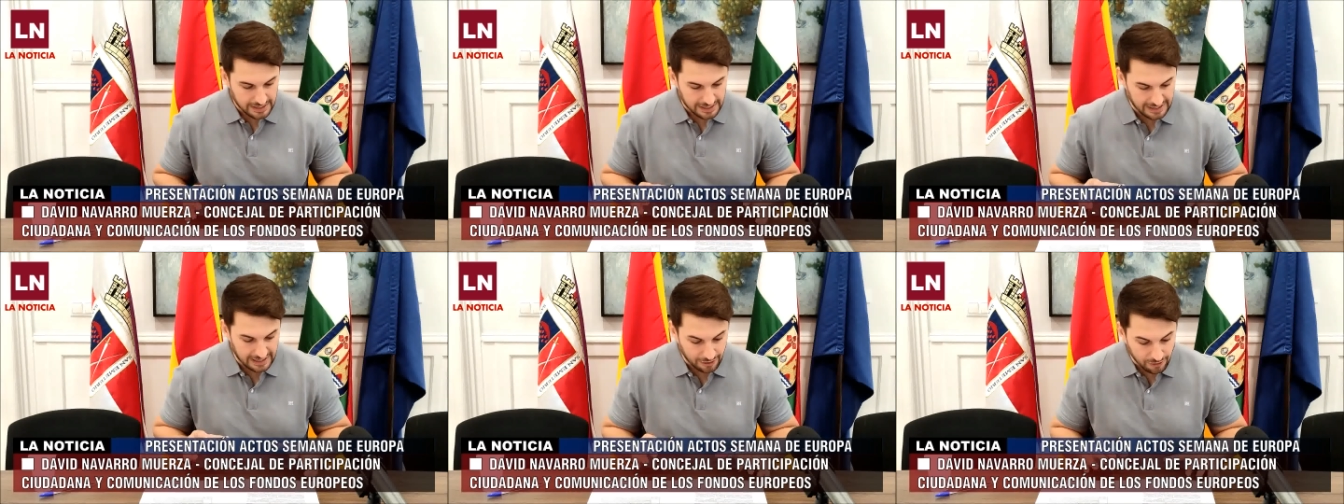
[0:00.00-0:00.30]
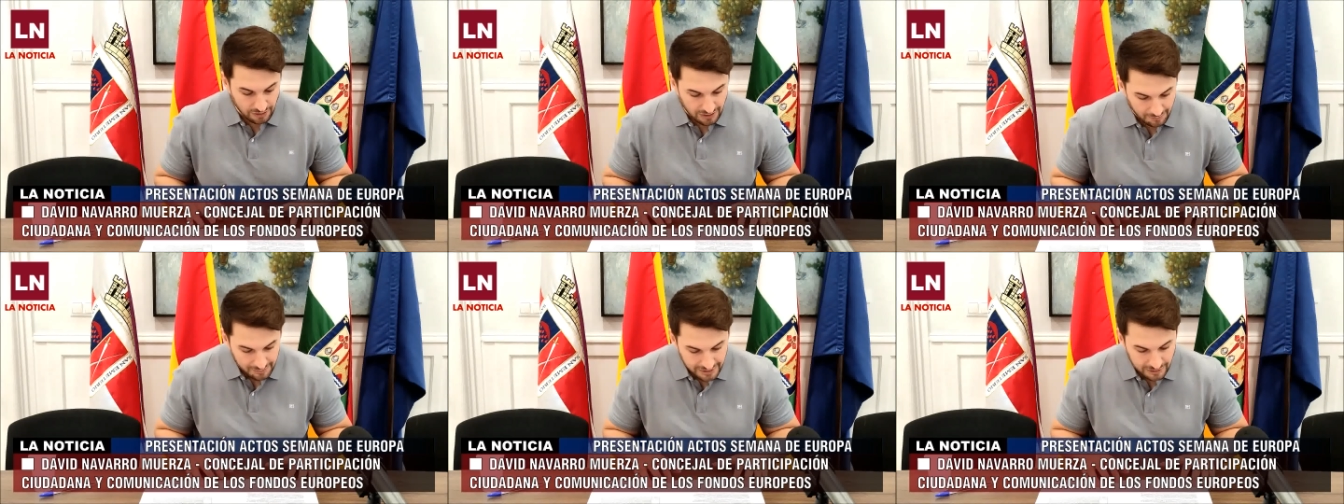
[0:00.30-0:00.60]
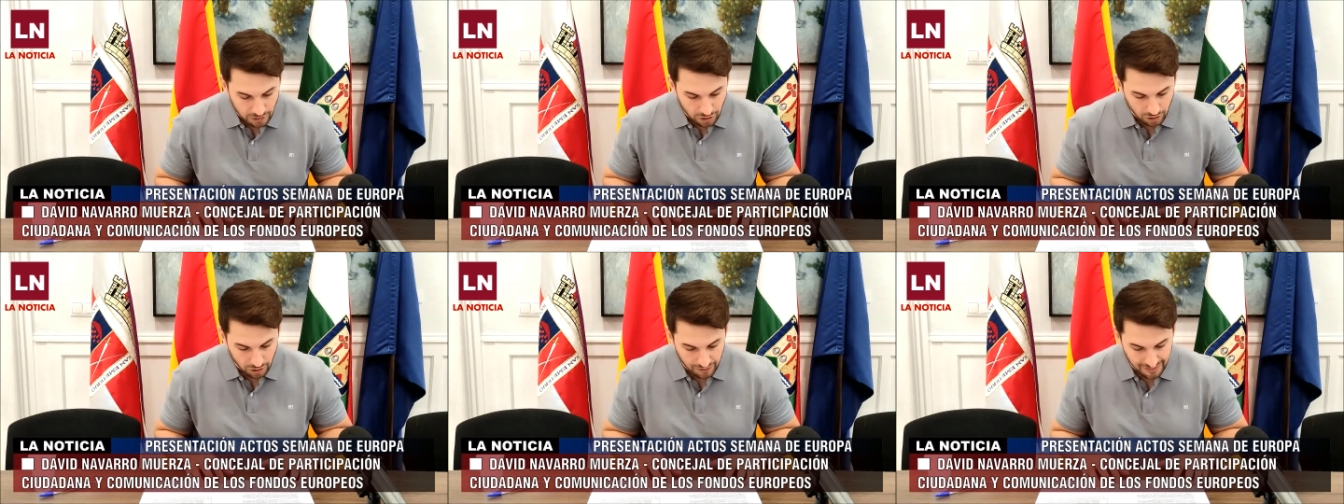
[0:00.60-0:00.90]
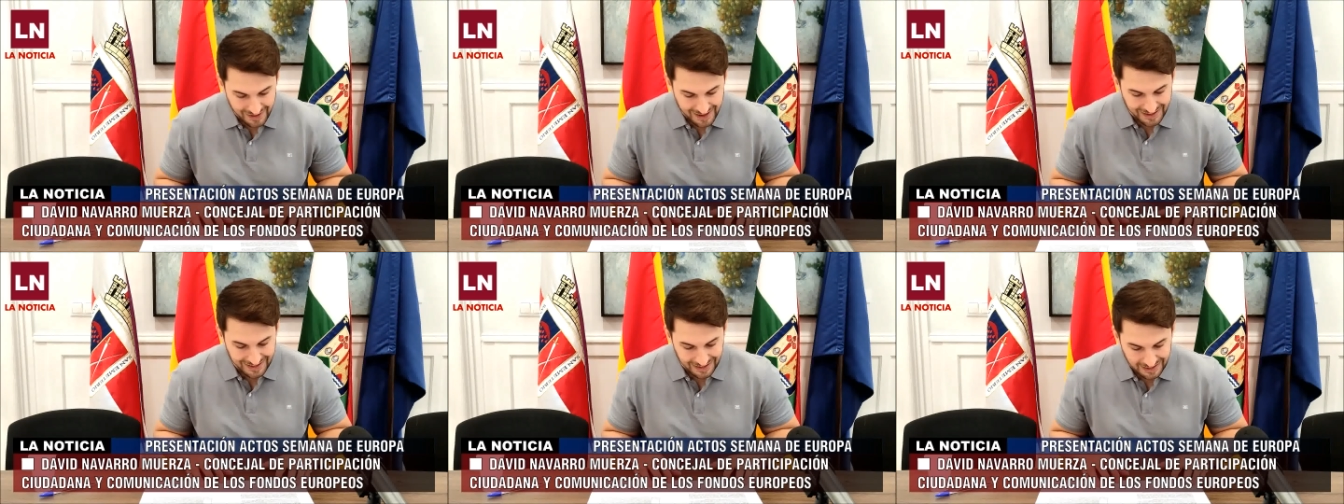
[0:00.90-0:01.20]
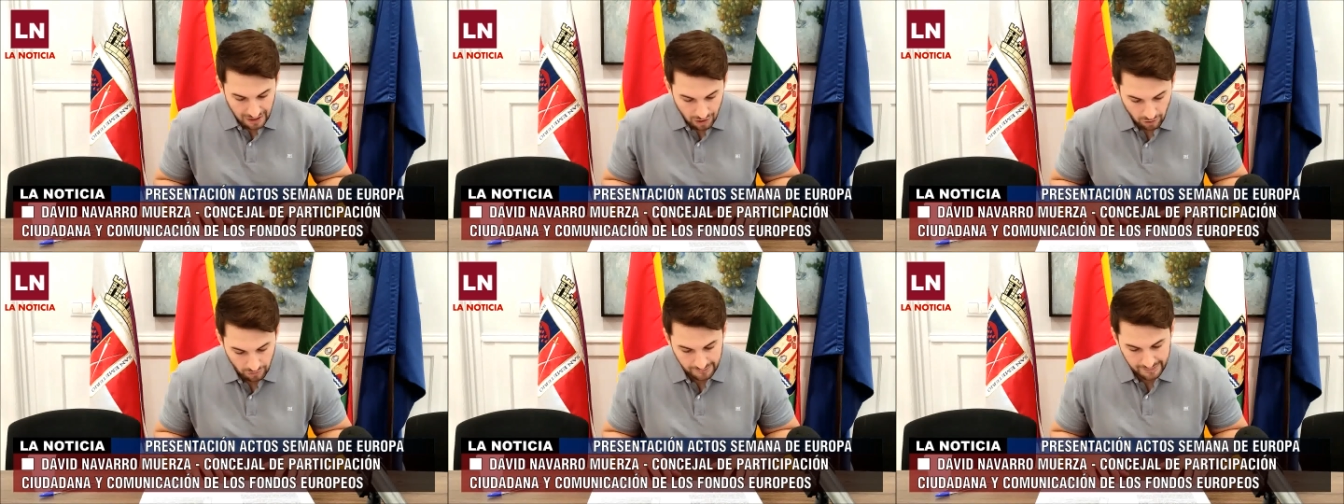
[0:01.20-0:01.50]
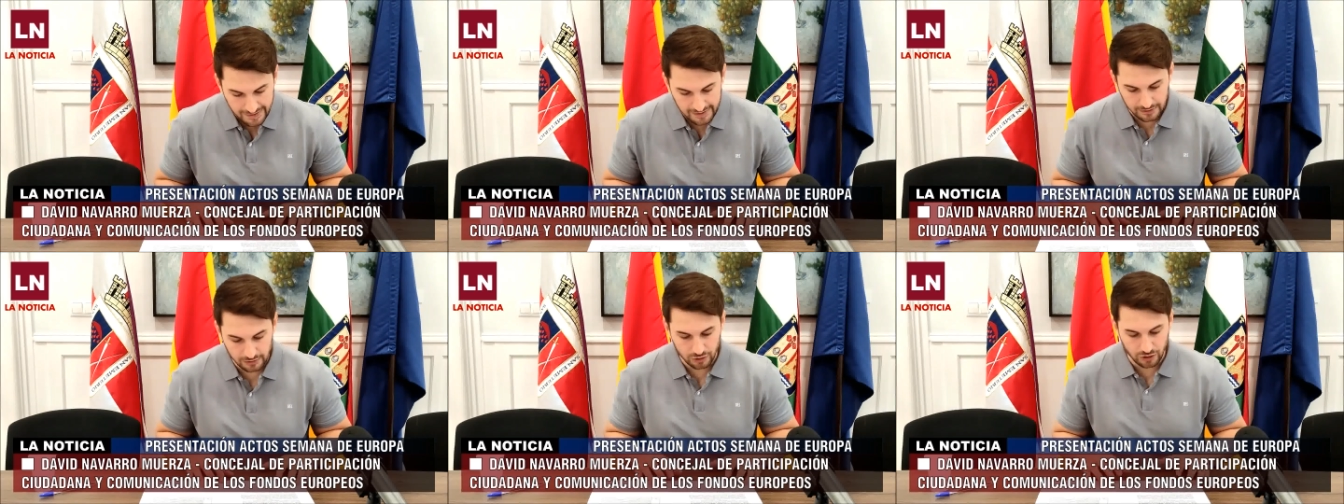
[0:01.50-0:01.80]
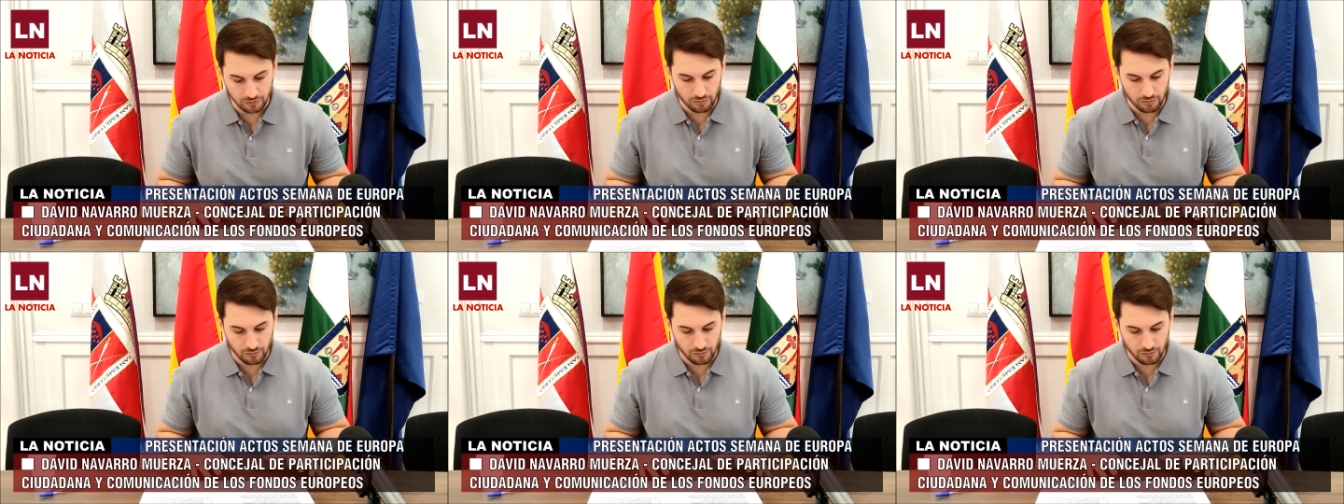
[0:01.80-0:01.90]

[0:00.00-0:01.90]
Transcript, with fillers: El Ayuntamiento de Calahorra,